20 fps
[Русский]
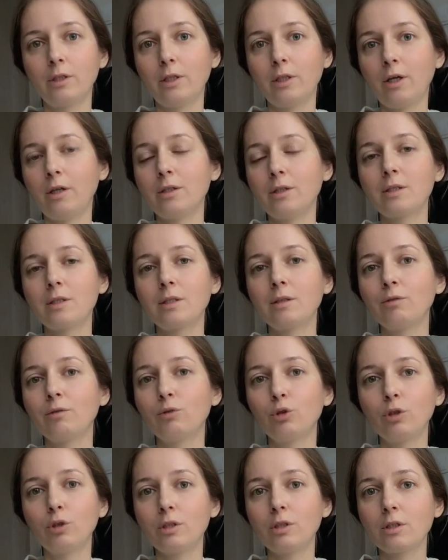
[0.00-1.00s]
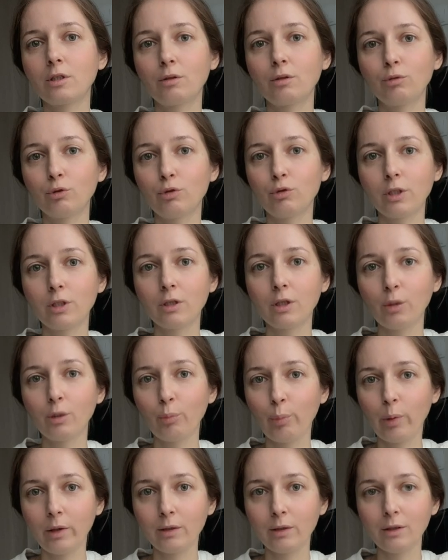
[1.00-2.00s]
реакцией вот этих вот всех
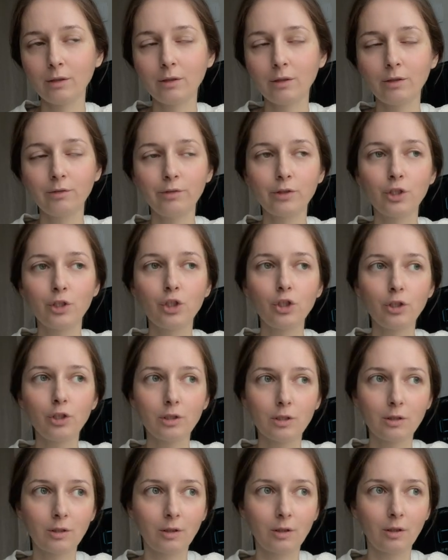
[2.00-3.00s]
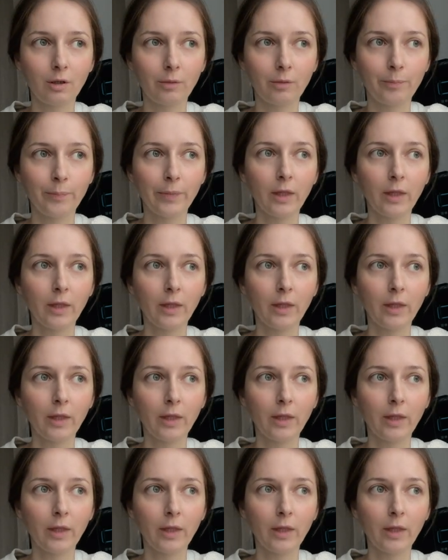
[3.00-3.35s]
компонентов чистки.